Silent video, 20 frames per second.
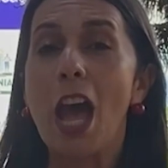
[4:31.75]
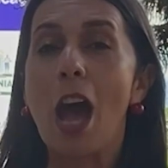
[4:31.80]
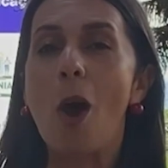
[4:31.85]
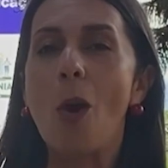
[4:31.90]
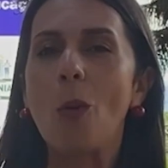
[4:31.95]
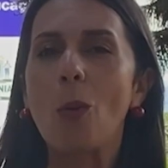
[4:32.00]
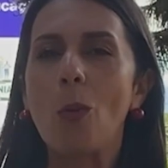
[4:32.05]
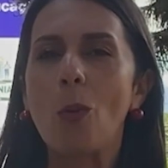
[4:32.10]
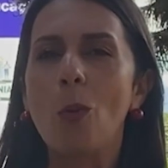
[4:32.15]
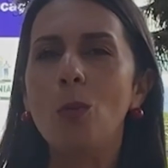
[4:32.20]

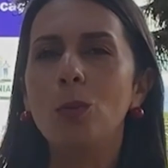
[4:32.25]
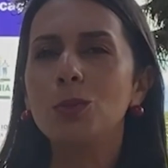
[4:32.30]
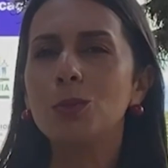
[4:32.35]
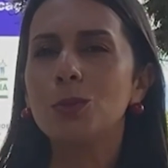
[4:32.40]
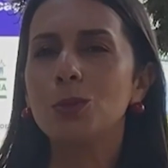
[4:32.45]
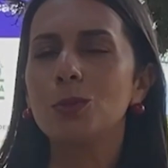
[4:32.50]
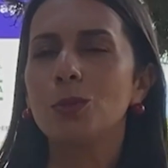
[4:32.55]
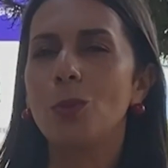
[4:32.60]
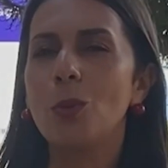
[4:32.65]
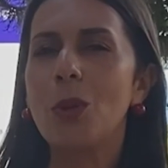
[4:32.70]

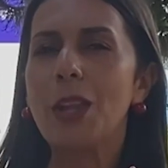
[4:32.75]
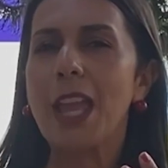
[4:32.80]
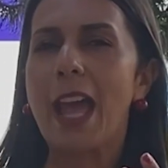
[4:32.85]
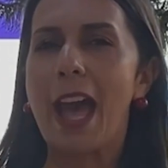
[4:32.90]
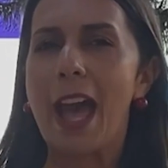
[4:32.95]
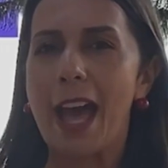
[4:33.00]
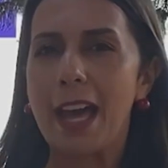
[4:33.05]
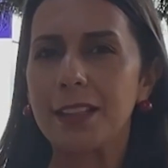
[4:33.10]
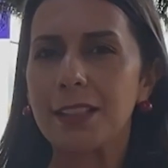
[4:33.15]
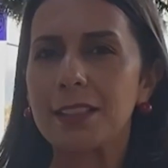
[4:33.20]
alguns
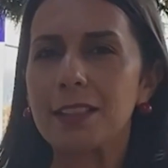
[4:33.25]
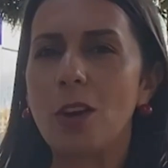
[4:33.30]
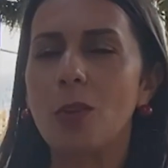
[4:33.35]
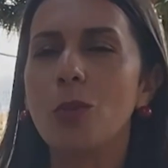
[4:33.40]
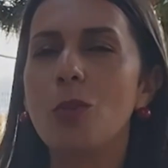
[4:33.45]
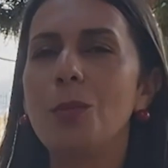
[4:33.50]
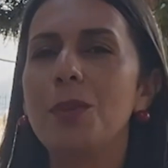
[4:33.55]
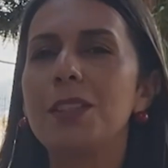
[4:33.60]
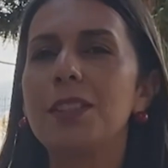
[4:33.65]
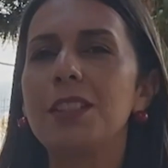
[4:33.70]
lugares,
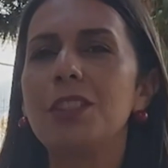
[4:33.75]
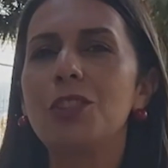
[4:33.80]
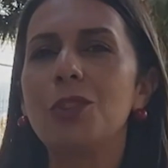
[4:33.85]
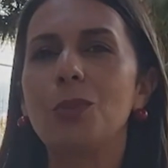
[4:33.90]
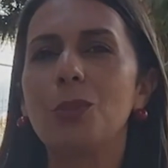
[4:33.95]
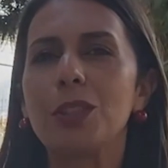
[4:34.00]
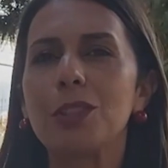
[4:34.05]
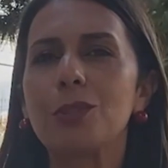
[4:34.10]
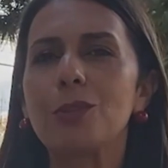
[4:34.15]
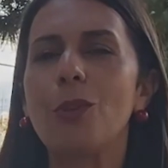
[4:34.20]
algumas
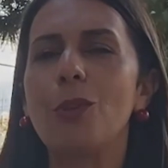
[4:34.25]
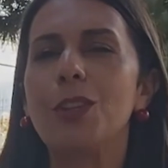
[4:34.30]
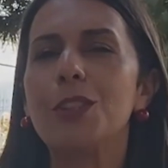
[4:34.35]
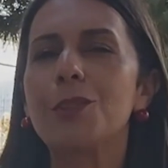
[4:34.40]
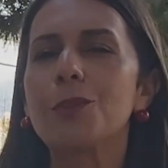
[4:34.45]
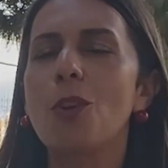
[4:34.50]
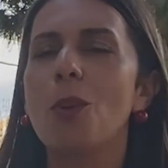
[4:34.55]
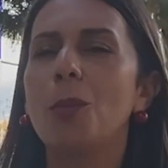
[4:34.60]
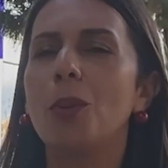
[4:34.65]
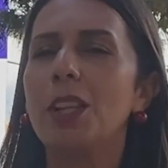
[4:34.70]

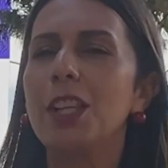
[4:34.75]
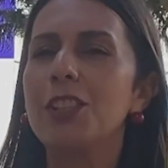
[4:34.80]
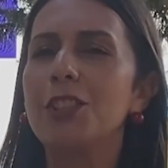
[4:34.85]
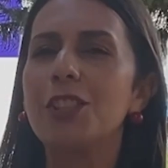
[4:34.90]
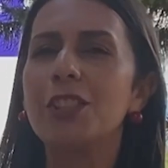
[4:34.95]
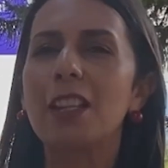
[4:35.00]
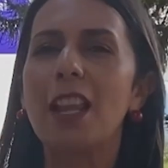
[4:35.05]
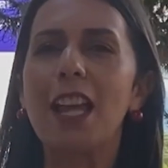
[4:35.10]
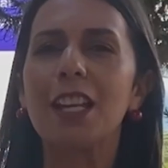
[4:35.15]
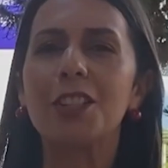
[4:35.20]
instituições, como o
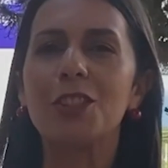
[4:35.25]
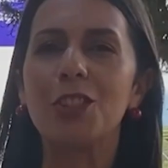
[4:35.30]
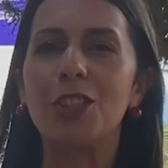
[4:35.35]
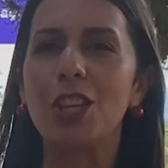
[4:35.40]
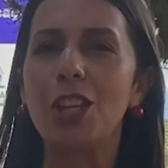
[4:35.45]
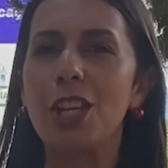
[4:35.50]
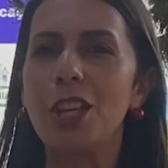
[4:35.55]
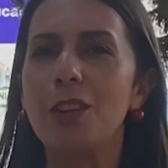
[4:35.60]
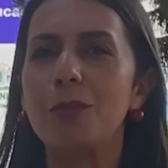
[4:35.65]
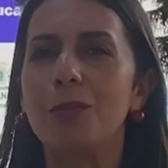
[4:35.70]

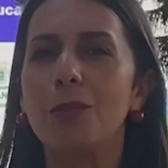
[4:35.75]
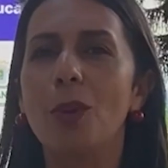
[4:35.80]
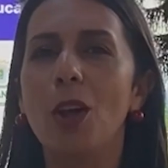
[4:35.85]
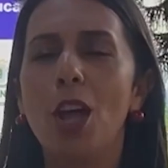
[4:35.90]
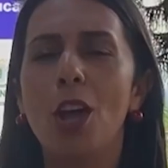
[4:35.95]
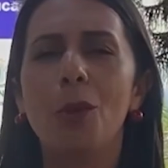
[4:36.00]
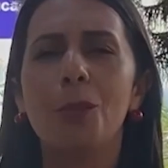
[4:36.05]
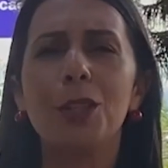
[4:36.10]
legislativo,